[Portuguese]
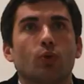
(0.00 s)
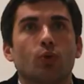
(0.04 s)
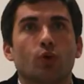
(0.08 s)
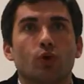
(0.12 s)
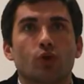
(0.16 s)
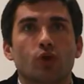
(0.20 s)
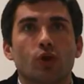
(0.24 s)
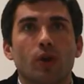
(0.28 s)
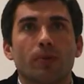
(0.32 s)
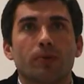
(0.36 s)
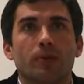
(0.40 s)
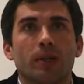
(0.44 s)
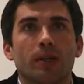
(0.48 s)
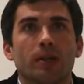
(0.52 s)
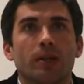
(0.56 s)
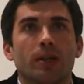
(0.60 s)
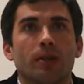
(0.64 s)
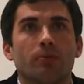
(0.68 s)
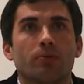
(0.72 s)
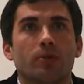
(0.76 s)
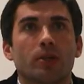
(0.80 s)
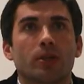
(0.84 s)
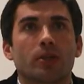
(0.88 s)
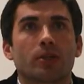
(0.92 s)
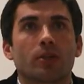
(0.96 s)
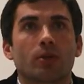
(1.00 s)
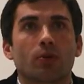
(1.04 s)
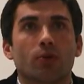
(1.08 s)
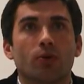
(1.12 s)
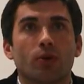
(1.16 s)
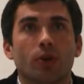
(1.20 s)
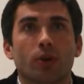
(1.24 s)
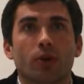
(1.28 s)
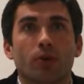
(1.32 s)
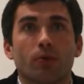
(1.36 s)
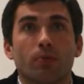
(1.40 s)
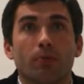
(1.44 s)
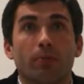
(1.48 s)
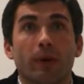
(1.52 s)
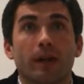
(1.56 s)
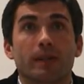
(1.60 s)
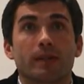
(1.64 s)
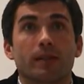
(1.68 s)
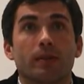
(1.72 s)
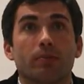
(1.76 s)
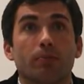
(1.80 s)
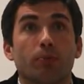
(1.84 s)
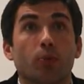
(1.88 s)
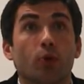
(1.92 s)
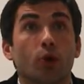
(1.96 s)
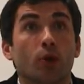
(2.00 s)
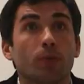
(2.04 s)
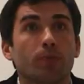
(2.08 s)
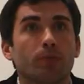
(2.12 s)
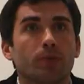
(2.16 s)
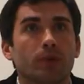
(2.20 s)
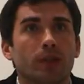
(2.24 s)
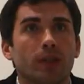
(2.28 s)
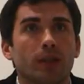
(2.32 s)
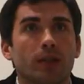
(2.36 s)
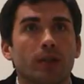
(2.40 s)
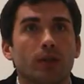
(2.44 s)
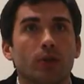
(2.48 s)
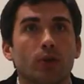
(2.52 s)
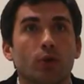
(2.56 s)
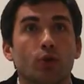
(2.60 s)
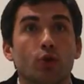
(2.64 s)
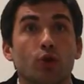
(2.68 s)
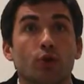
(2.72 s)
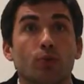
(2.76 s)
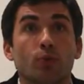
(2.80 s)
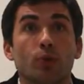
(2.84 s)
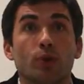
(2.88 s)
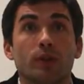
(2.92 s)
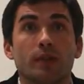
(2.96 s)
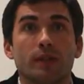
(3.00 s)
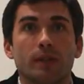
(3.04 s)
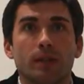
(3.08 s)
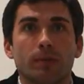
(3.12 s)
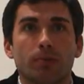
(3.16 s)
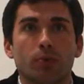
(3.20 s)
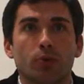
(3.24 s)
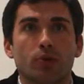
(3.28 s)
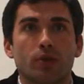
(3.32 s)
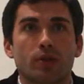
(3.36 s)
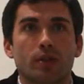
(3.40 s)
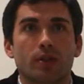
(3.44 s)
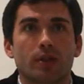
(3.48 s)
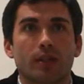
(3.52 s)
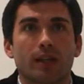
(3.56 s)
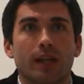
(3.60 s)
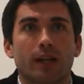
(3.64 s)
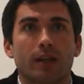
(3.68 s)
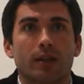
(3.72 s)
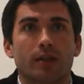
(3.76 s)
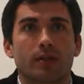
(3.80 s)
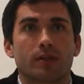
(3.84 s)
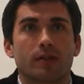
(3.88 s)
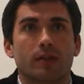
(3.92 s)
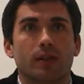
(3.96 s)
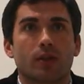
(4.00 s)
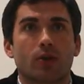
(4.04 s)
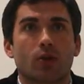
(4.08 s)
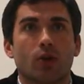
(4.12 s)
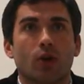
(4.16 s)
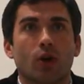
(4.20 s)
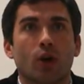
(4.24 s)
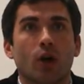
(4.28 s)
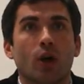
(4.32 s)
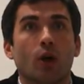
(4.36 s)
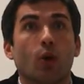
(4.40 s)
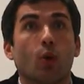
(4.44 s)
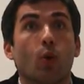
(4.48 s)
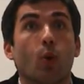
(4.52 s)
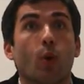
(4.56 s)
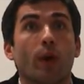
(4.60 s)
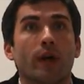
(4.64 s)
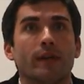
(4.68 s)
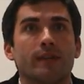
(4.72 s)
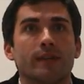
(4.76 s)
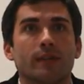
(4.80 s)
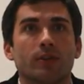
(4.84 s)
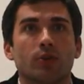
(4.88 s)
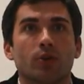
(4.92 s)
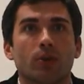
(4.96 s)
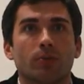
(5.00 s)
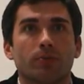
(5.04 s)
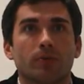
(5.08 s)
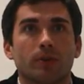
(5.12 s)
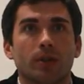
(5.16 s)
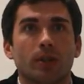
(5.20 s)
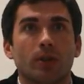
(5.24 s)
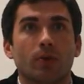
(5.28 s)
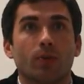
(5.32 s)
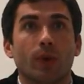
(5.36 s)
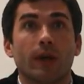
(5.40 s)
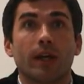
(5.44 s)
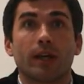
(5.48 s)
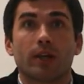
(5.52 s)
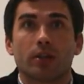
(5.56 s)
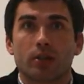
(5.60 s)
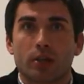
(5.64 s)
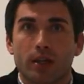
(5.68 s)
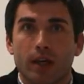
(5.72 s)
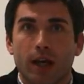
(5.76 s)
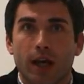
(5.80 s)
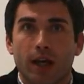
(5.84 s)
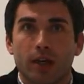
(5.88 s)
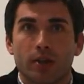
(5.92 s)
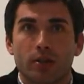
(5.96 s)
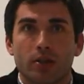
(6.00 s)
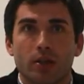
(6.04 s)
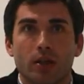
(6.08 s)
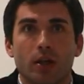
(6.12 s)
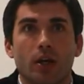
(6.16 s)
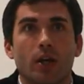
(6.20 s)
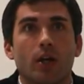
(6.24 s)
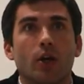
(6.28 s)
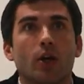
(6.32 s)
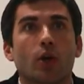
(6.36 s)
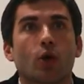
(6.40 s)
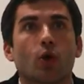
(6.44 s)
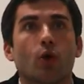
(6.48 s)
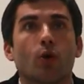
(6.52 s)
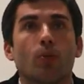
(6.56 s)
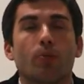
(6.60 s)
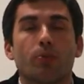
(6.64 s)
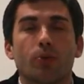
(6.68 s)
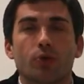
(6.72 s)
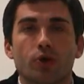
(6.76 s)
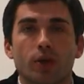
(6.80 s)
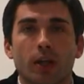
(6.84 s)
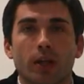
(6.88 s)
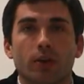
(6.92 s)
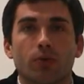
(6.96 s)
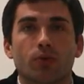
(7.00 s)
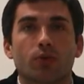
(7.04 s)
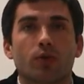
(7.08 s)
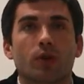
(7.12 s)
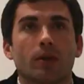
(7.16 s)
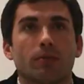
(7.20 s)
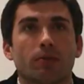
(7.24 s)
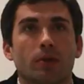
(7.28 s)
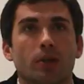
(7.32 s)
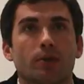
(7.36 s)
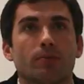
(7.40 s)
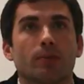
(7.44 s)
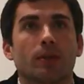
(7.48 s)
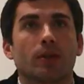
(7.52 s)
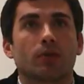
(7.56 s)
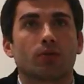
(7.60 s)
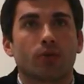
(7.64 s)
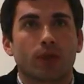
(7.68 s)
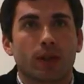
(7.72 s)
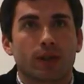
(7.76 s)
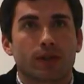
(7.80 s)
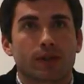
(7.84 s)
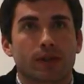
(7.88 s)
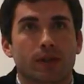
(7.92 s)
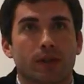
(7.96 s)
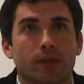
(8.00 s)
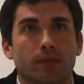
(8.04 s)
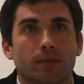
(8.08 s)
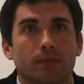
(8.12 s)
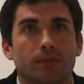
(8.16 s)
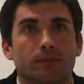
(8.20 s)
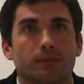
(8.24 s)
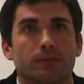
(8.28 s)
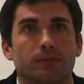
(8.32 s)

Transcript: Um dos objetivos deste acordo passa por repetir nos municípios das terras de Sicó o êxito obtido em Cascais com um projeto da mesma natureza.